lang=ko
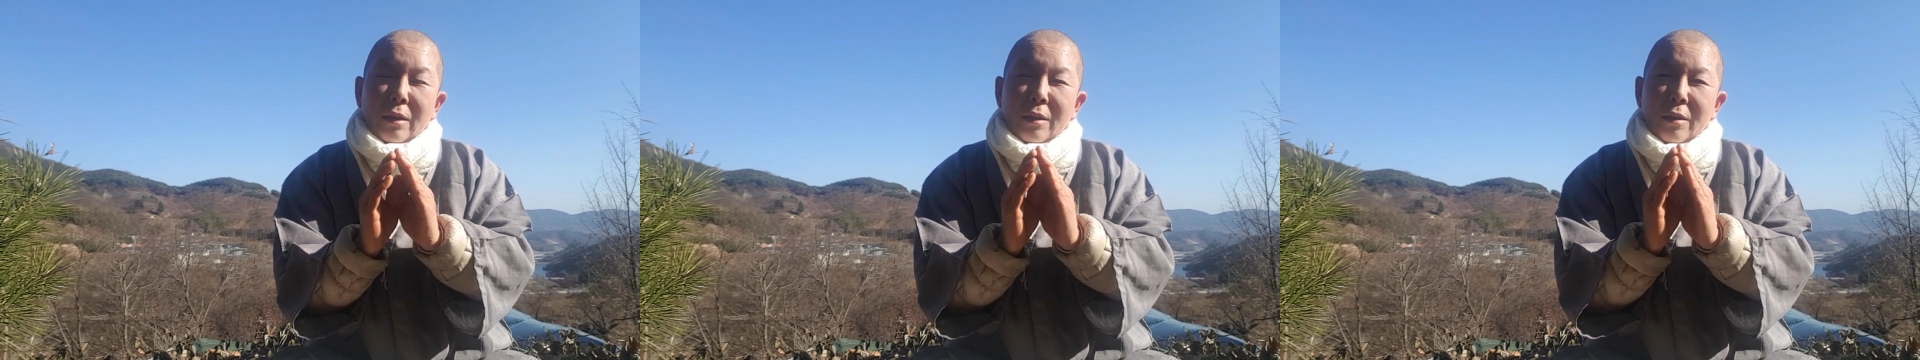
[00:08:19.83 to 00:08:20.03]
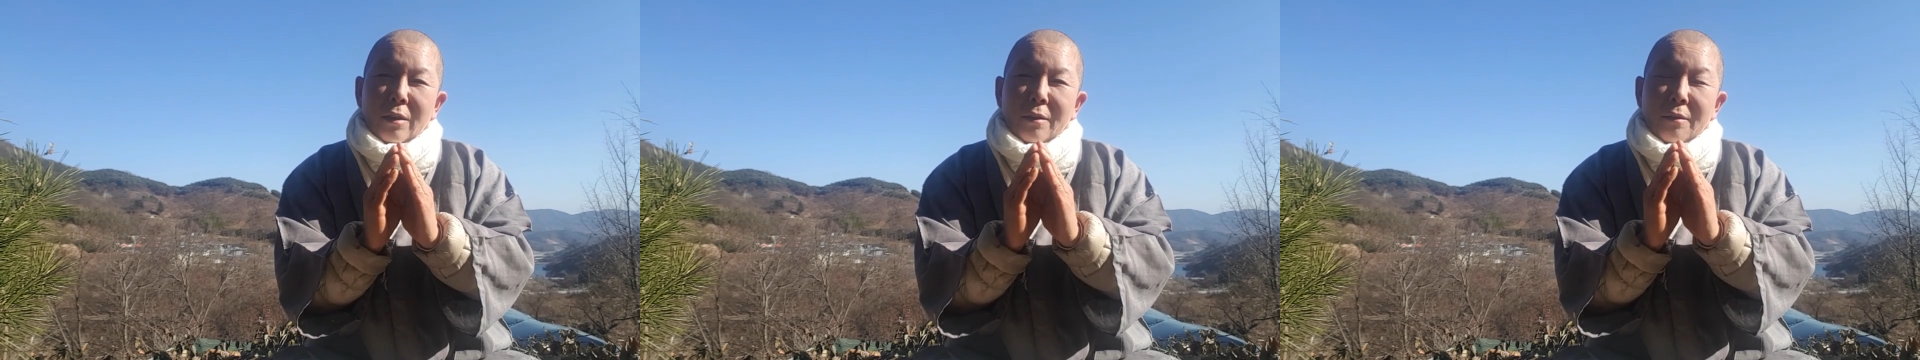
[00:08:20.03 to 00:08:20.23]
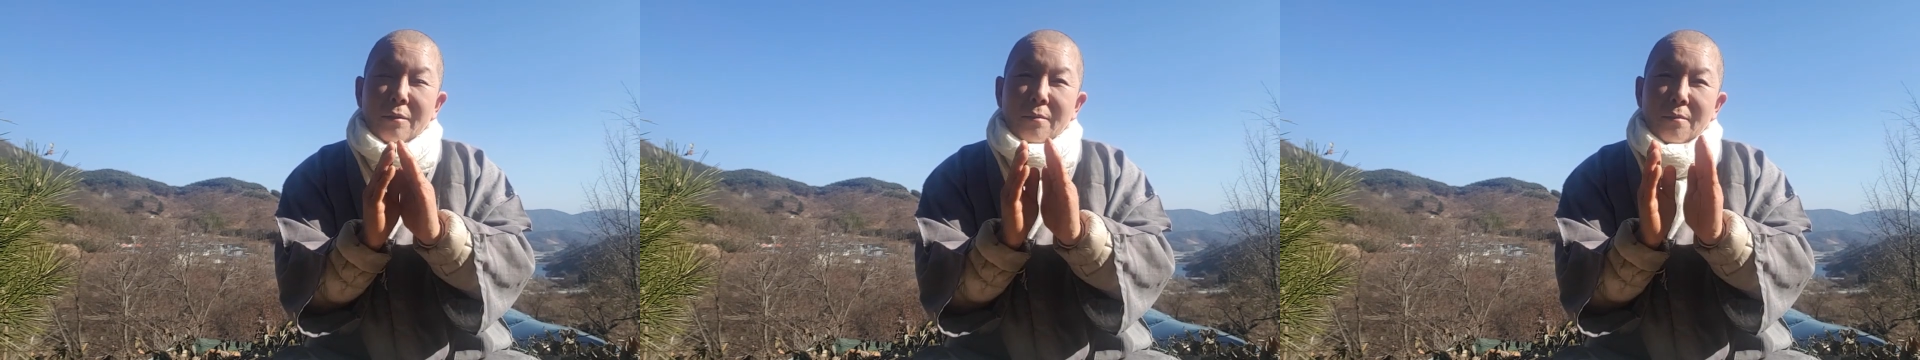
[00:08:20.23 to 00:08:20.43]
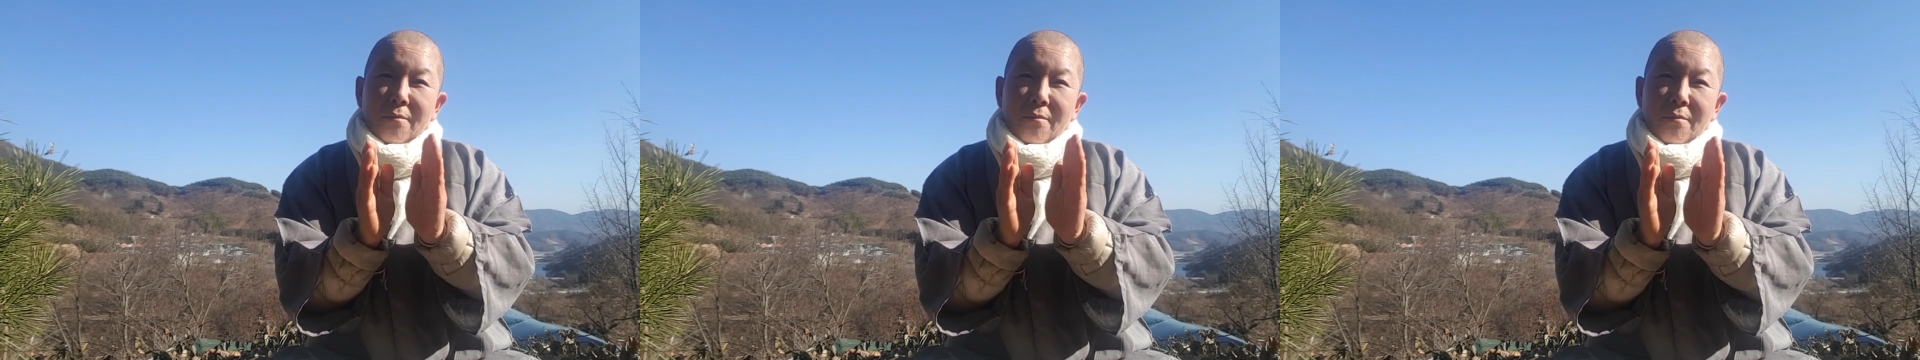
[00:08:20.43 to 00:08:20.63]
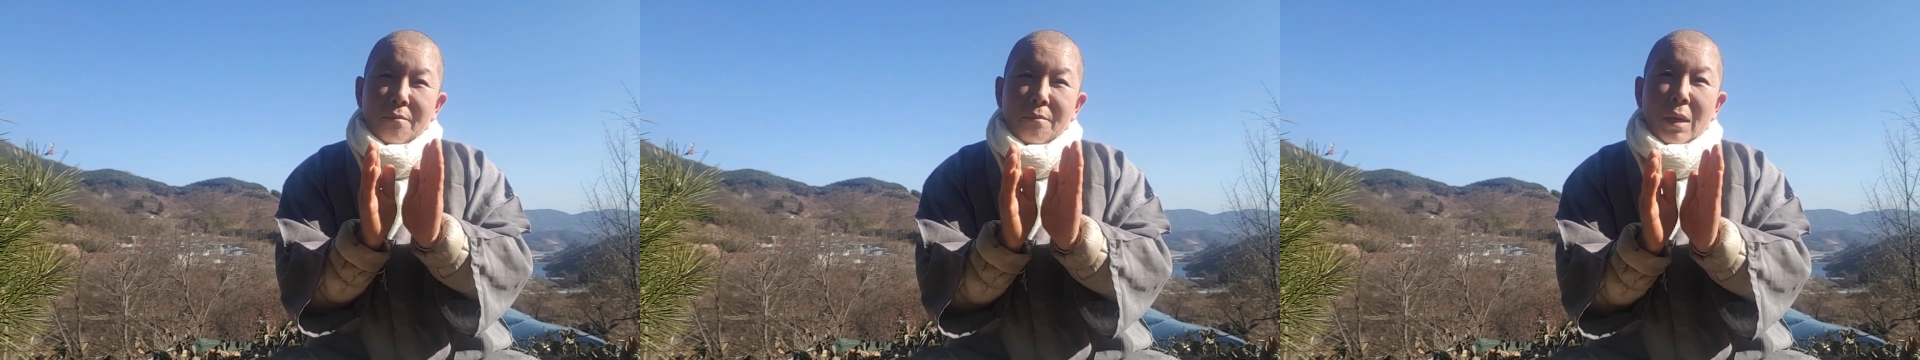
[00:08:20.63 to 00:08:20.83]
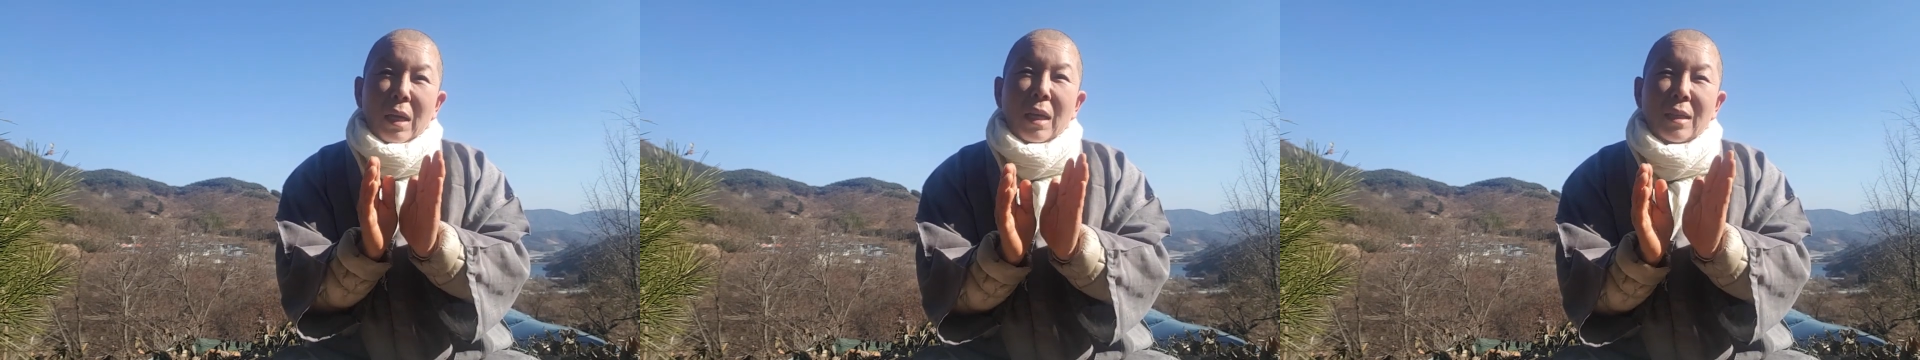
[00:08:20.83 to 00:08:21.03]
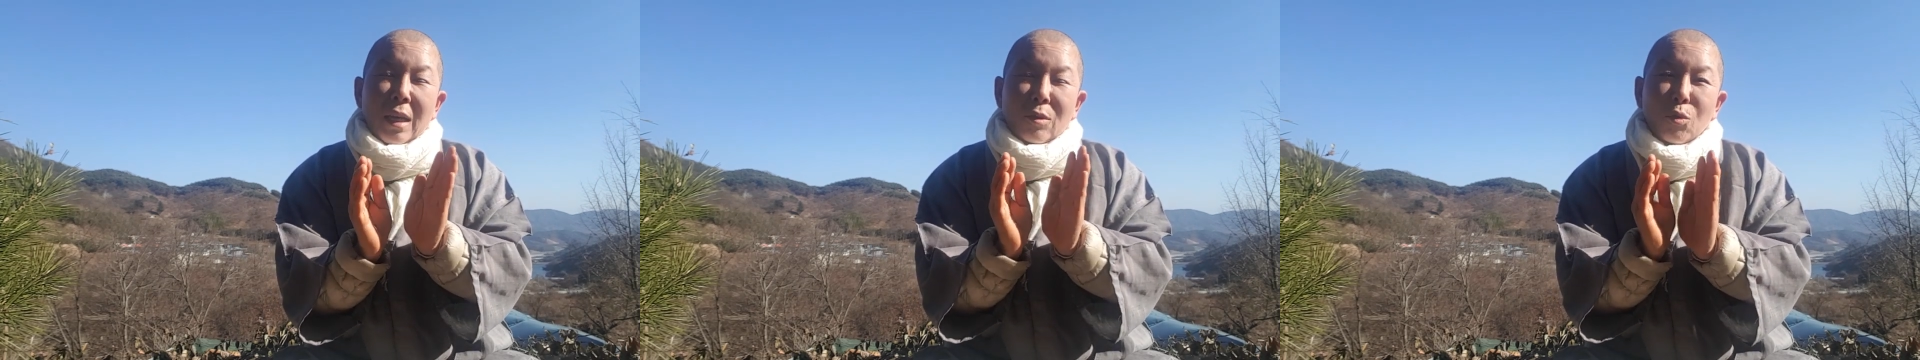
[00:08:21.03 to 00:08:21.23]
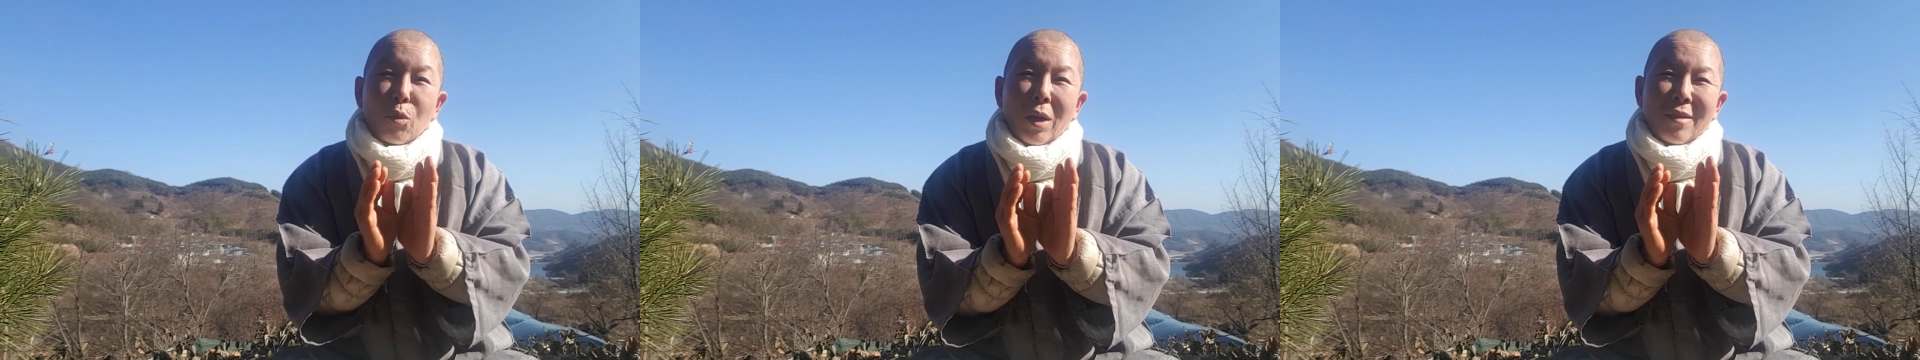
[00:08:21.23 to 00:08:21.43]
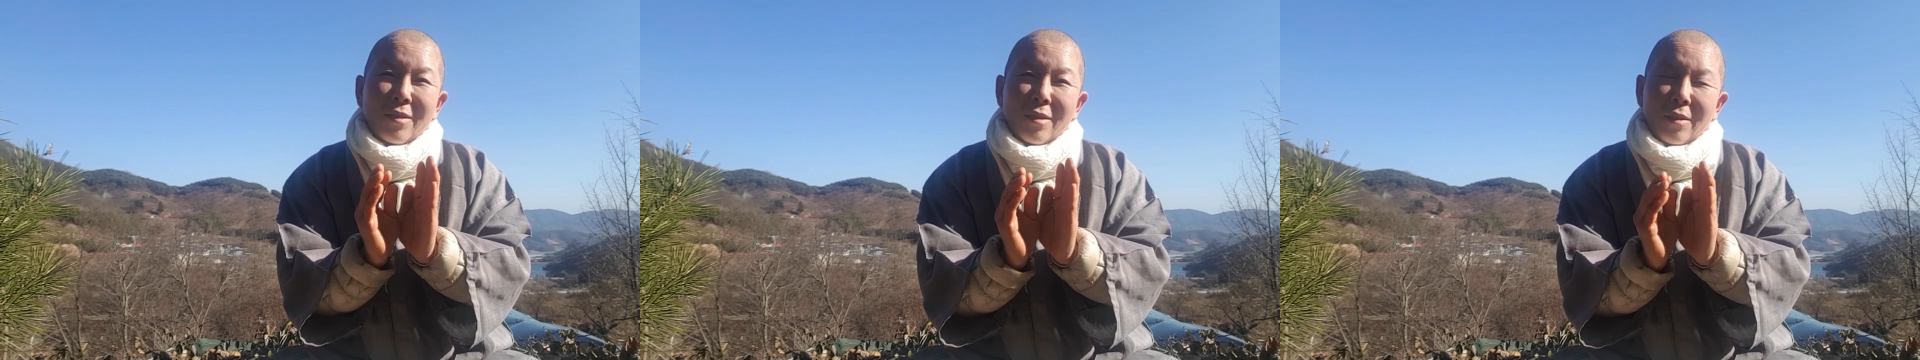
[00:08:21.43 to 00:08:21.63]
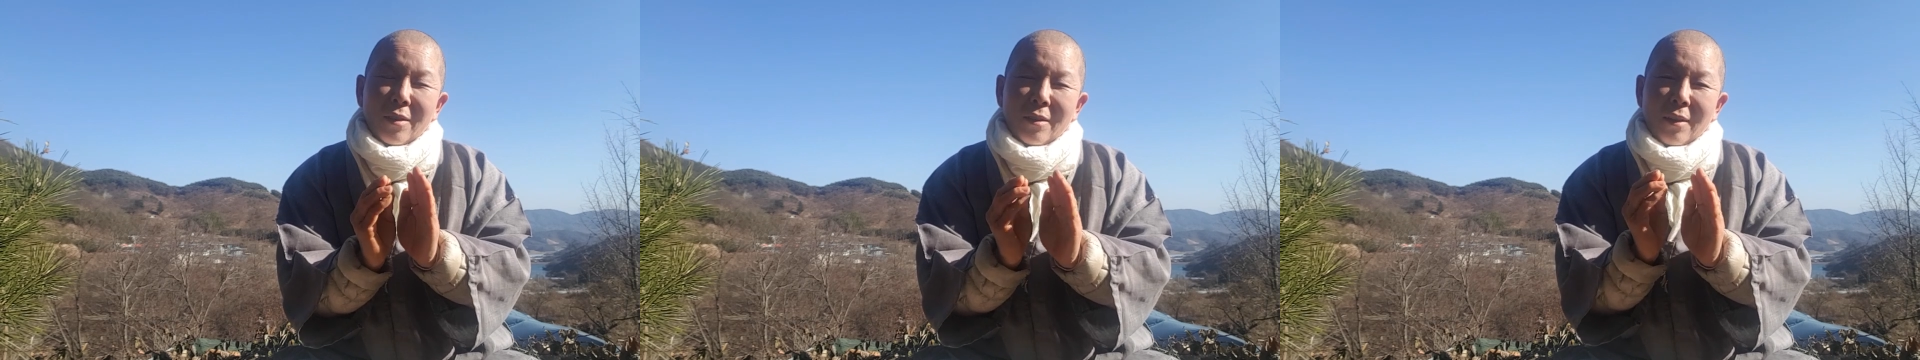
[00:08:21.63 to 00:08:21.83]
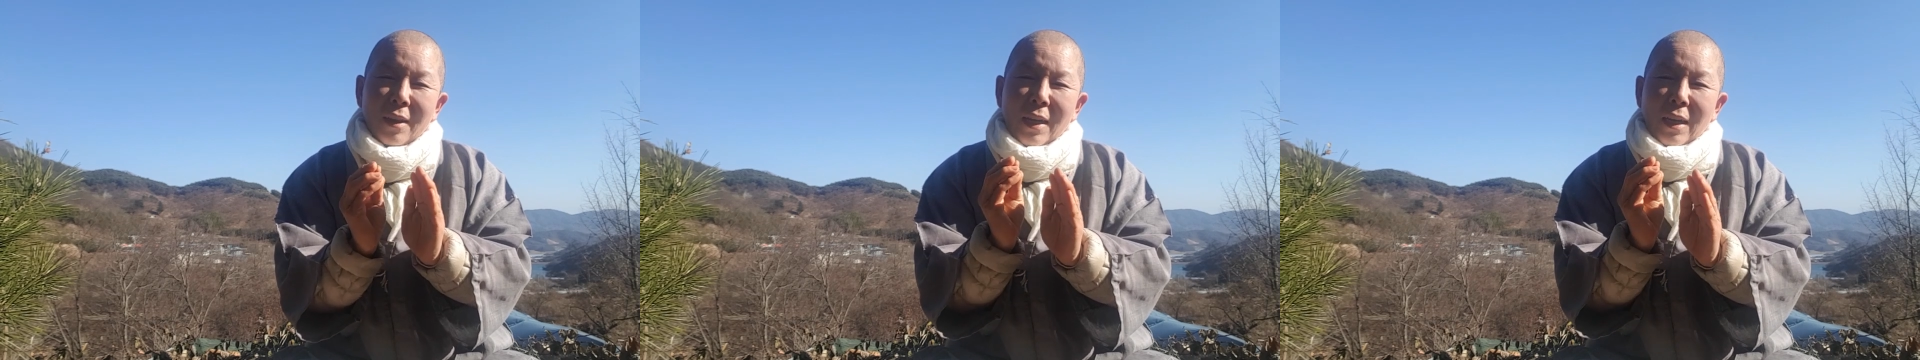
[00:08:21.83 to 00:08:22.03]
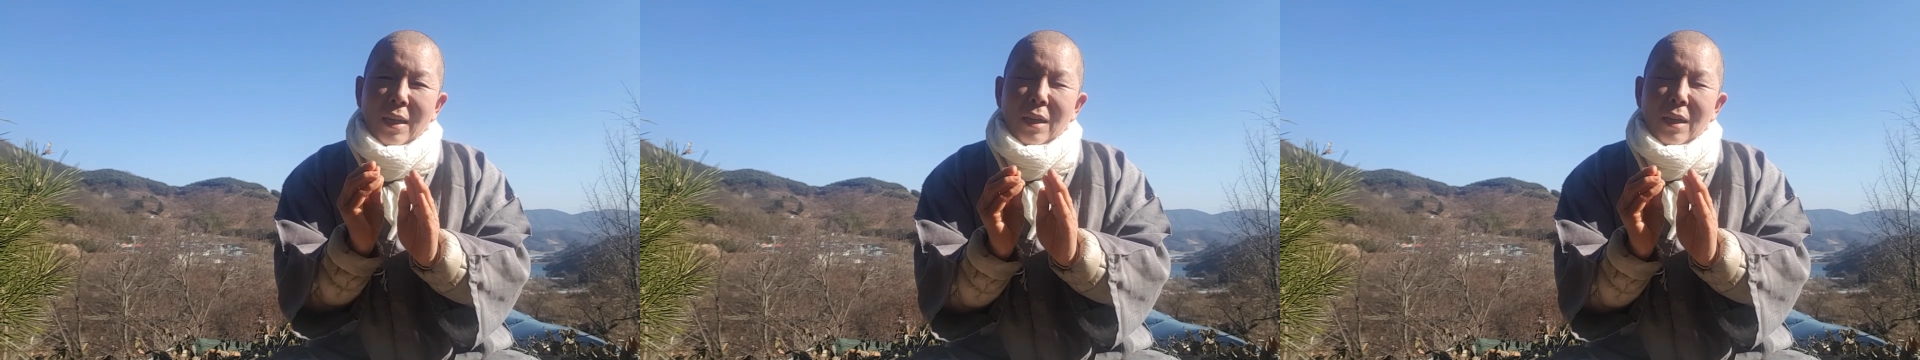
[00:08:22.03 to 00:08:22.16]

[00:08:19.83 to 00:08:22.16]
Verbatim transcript: 그런 매개체 속에서